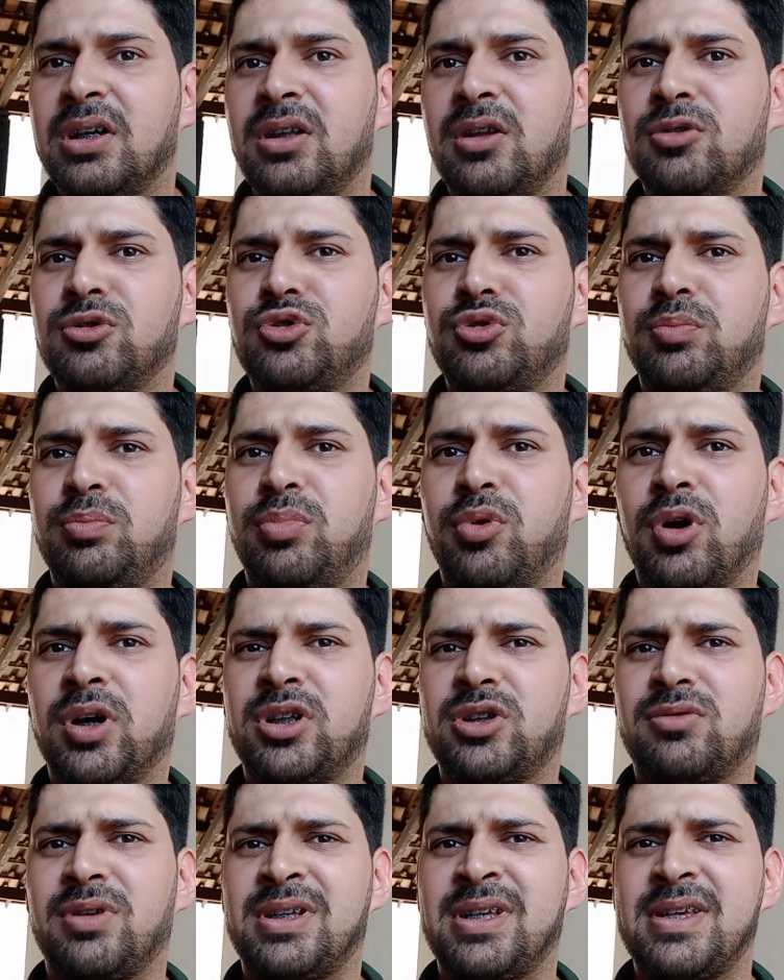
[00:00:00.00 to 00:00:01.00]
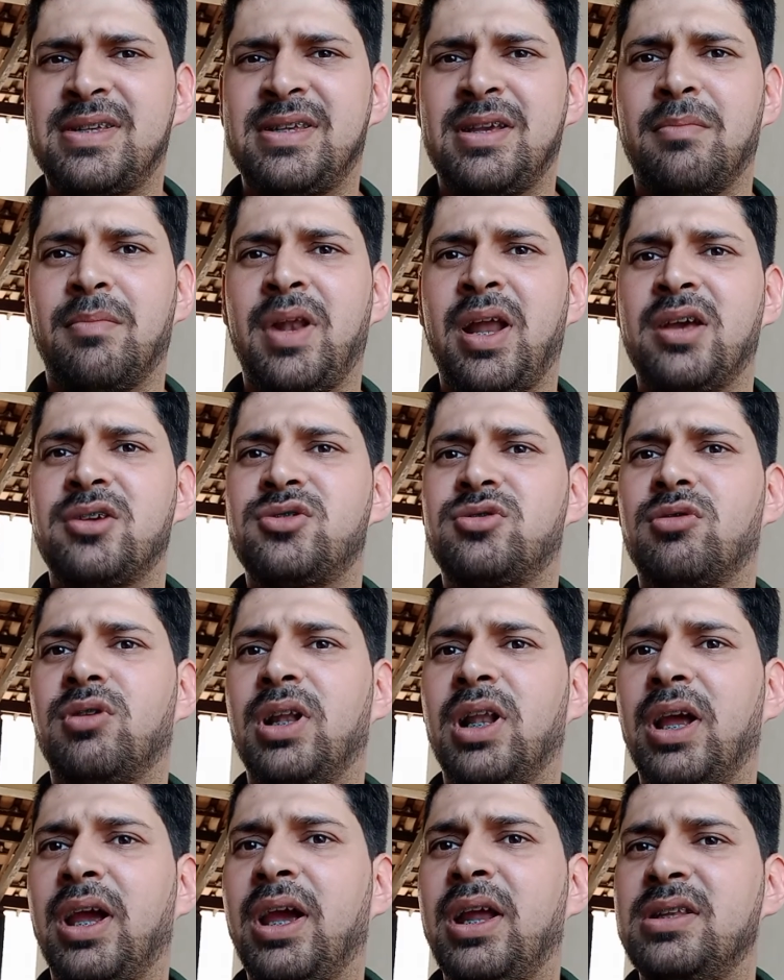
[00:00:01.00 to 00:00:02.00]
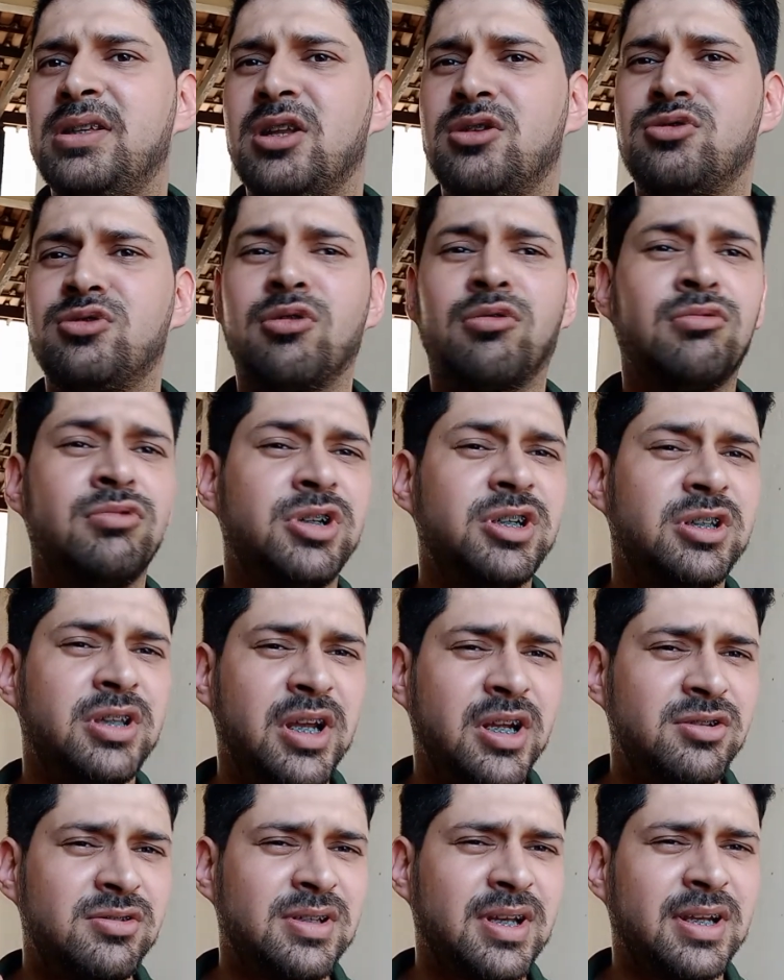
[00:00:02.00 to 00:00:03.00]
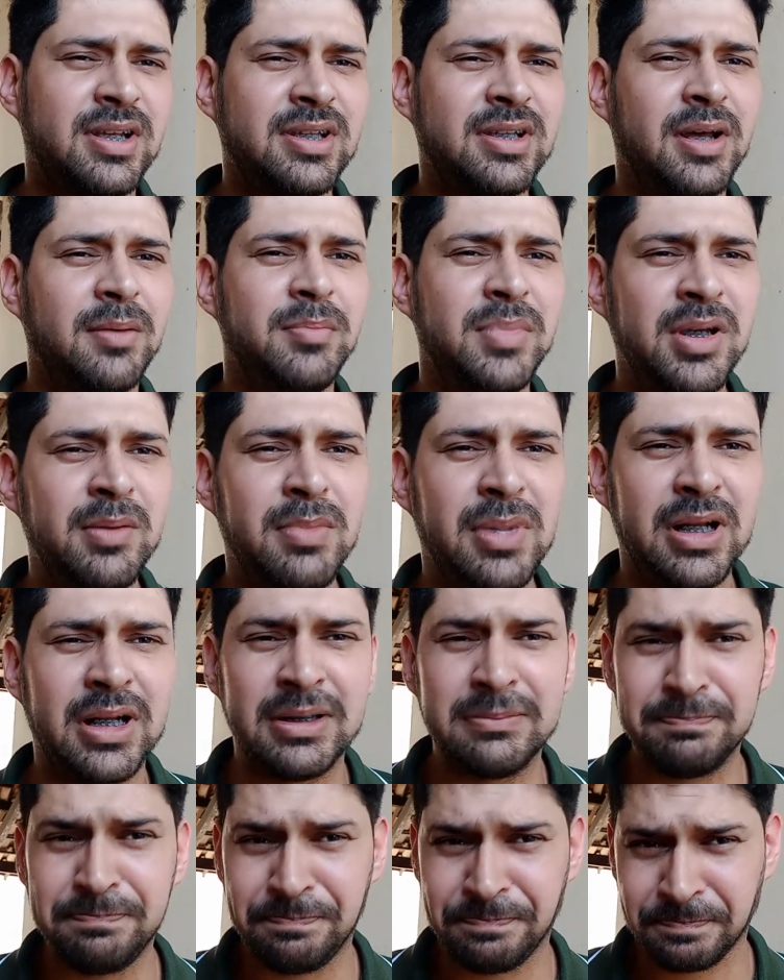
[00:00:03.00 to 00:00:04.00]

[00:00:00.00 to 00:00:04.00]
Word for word: Não suporta suas assembleias solenes. Eles usam alguns textos aqui da Bíblia, né?